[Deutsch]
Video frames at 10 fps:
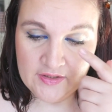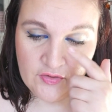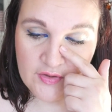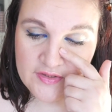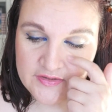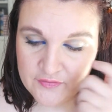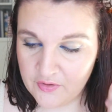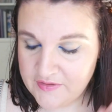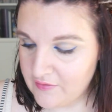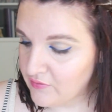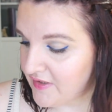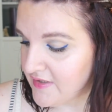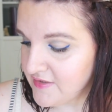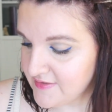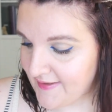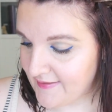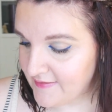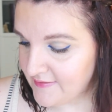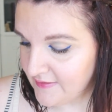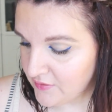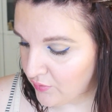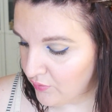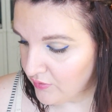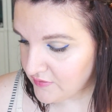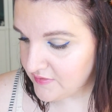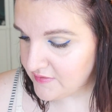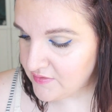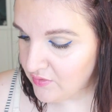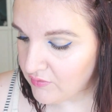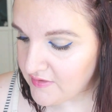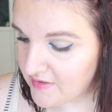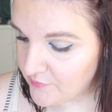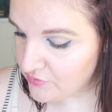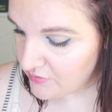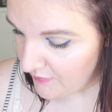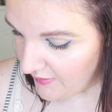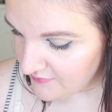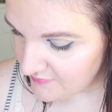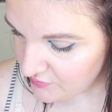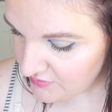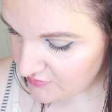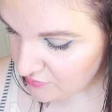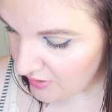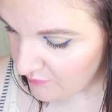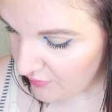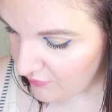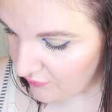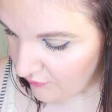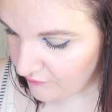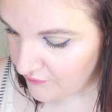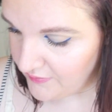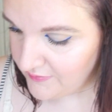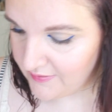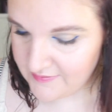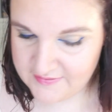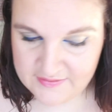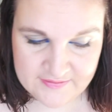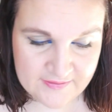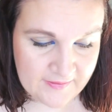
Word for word: Neulich geworden und dann scanne den Code. So, das habe ich schon gemacht. Das muss ich jetzt nur einmal öffnen. Da ist es.